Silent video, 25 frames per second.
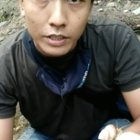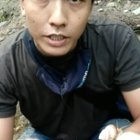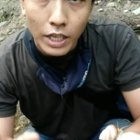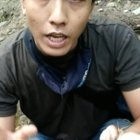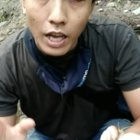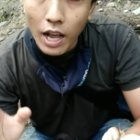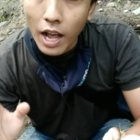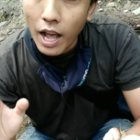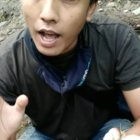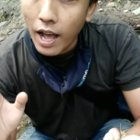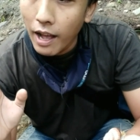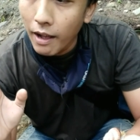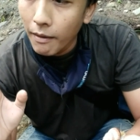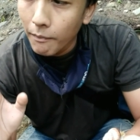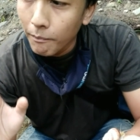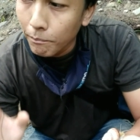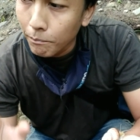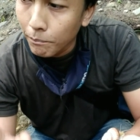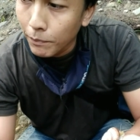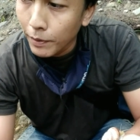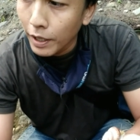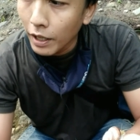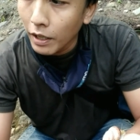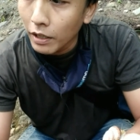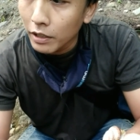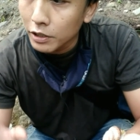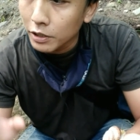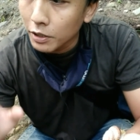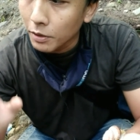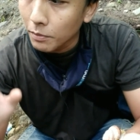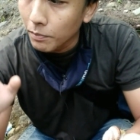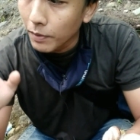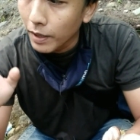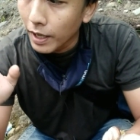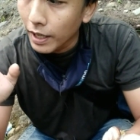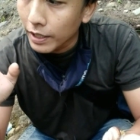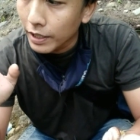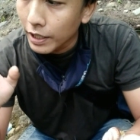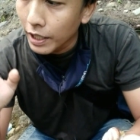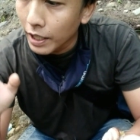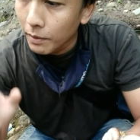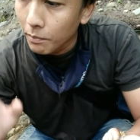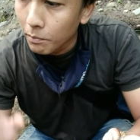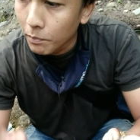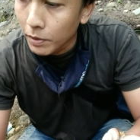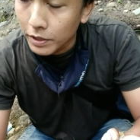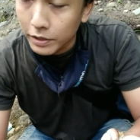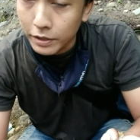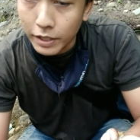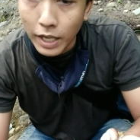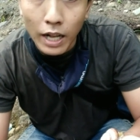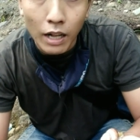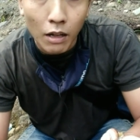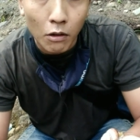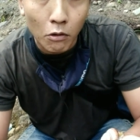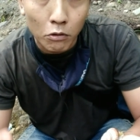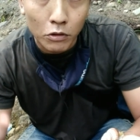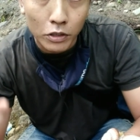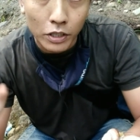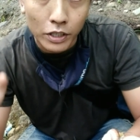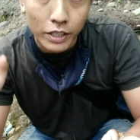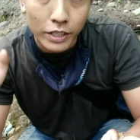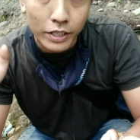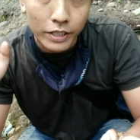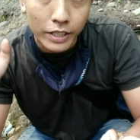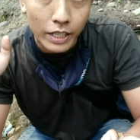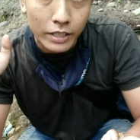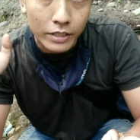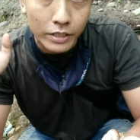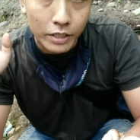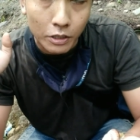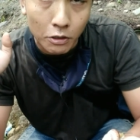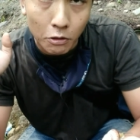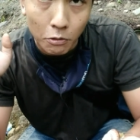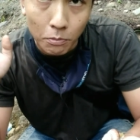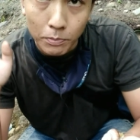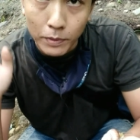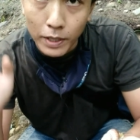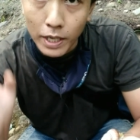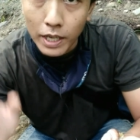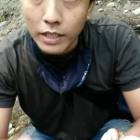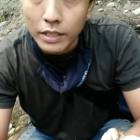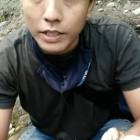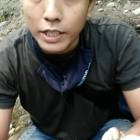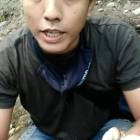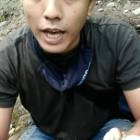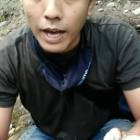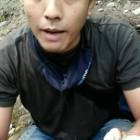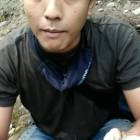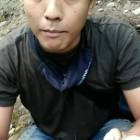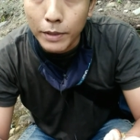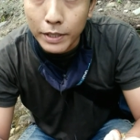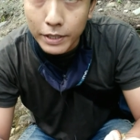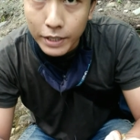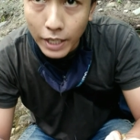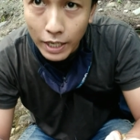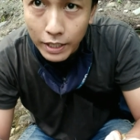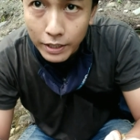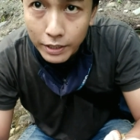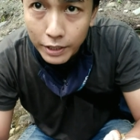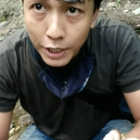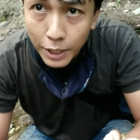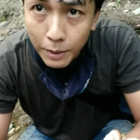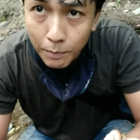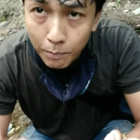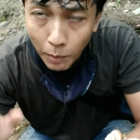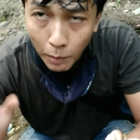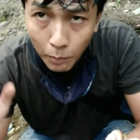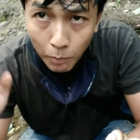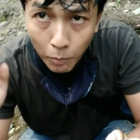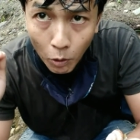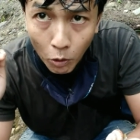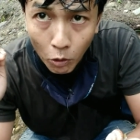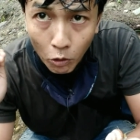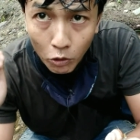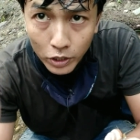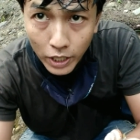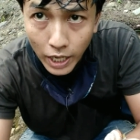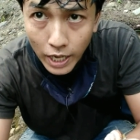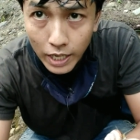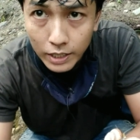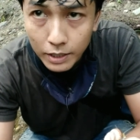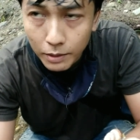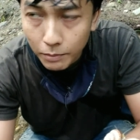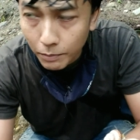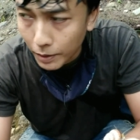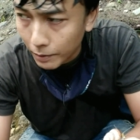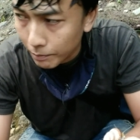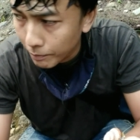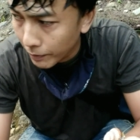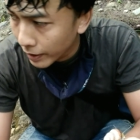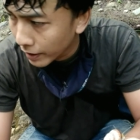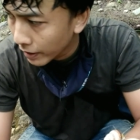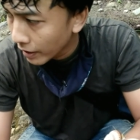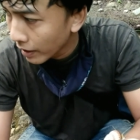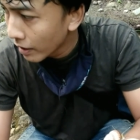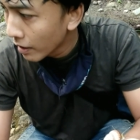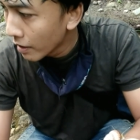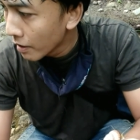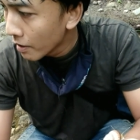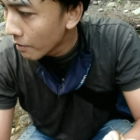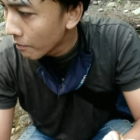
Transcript: yang hampir sebagian besar rutinitas hidupnya dihabiskan di pepohonan teman-teman